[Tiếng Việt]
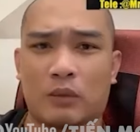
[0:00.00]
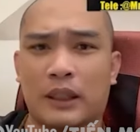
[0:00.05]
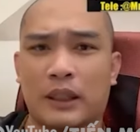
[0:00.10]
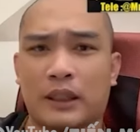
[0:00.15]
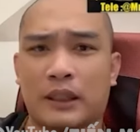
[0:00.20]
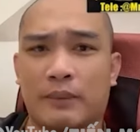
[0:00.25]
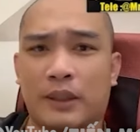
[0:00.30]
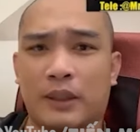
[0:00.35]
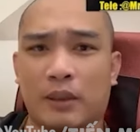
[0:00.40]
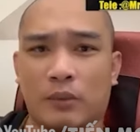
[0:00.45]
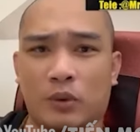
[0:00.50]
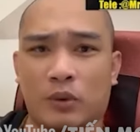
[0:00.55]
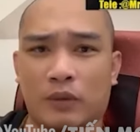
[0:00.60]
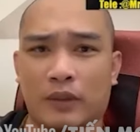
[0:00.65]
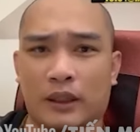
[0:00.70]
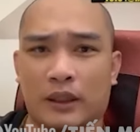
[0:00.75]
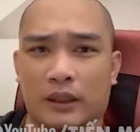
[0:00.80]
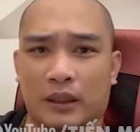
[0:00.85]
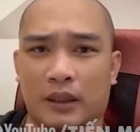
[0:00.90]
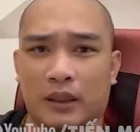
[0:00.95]
nên tìm hiểu một chút
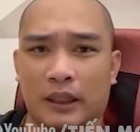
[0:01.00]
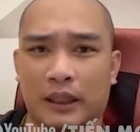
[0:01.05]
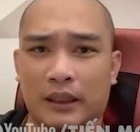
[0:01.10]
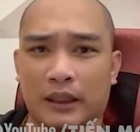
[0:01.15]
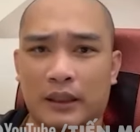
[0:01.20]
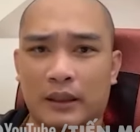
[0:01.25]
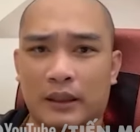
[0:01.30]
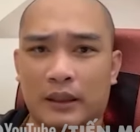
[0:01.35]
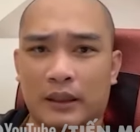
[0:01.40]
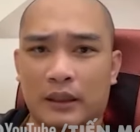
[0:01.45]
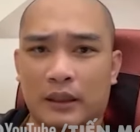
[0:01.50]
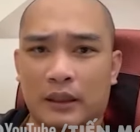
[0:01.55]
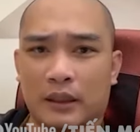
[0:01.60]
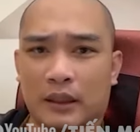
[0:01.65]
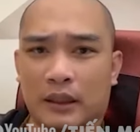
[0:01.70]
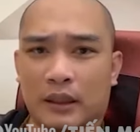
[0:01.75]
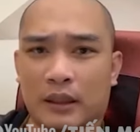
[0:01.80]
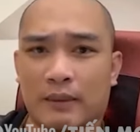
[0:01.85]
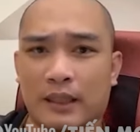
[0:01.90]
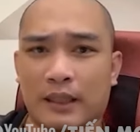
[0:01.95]
lịch sử này
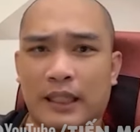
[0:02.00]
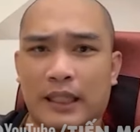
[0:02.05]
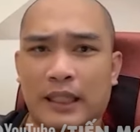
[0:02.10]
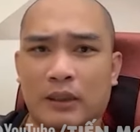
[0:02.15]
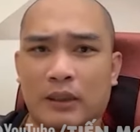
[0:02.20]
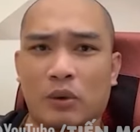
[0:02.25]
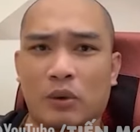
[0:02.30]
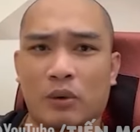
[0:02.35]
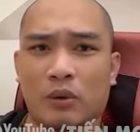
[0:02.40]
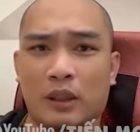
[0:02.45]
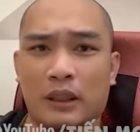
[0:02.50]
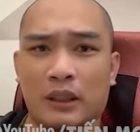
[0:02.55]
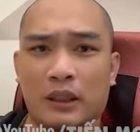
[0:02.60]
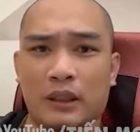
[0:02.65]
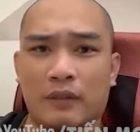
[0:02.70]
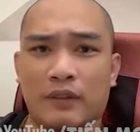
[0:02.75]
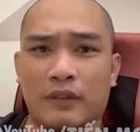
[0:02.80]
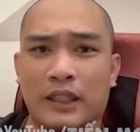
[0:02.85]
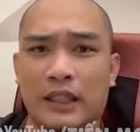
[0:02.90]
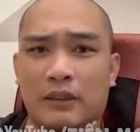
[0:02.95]
các bạn nghe tôi nói các vấn đề